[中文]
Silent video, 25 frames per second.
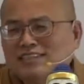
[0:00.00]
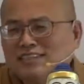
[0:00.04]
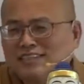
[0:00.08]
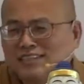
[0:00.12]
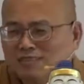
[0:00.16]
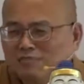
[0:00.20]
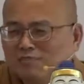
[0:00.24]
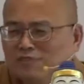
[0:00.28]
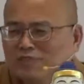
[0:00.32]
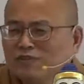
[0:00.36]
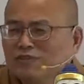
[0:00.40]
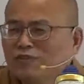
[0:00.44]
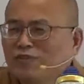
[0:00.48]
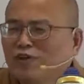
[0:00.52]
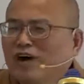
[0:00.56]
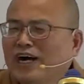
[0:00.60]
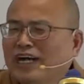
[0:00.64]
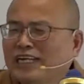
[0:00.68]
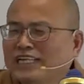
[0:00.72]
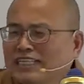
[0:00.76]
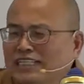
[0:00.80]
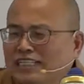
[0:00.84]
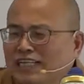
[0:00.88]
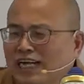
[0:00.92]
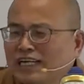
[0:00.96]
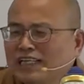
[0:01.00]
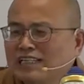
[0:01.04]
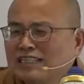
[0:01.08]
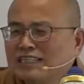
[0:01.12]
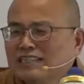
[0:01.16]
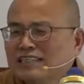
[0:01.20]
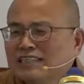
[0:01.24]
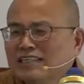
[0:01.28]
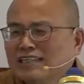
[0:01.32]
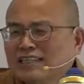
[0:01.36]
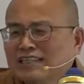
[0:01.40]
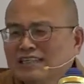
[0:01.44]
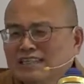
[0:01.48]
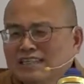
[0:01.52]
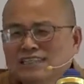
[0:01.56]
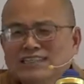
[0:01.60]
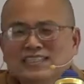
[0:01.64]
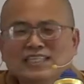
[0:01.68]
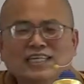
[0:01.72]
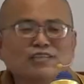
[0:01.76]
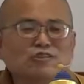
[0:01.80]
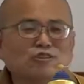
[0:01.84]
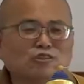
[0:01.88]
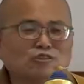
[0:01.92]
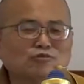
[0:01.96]
你比佛还厉害，你
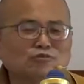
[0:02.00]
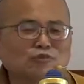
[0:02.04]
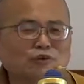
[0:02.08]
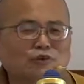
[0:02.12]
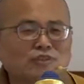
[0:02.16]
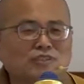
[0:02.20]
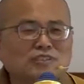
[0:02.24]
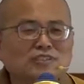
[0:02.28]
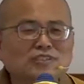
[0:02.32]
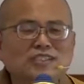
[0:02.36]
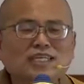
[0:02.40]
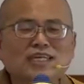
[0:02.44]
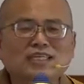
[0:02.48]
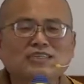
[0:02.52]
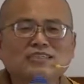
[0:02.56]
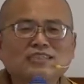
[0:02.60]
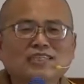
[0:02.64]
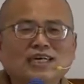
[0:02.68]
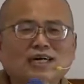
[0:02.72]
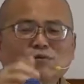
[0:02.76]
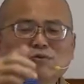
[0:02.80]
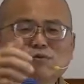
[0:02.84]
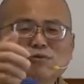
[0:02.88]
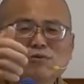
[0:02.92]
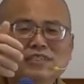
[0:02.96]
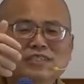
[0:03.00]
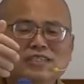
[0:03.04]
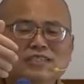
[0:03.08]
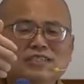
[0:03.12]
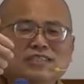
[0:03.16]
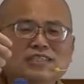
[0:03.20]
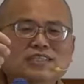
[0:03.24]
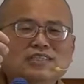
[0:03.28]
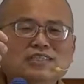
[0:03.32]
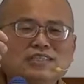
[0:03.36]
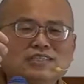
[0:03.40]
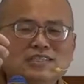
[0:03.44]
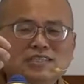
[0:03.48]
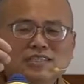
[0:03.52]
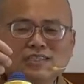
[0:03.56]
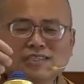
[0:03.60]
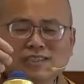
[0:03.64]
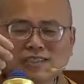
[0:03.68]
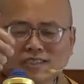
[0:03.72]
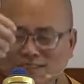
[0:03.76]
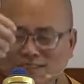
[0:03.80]
这尊佛是天下无敌第一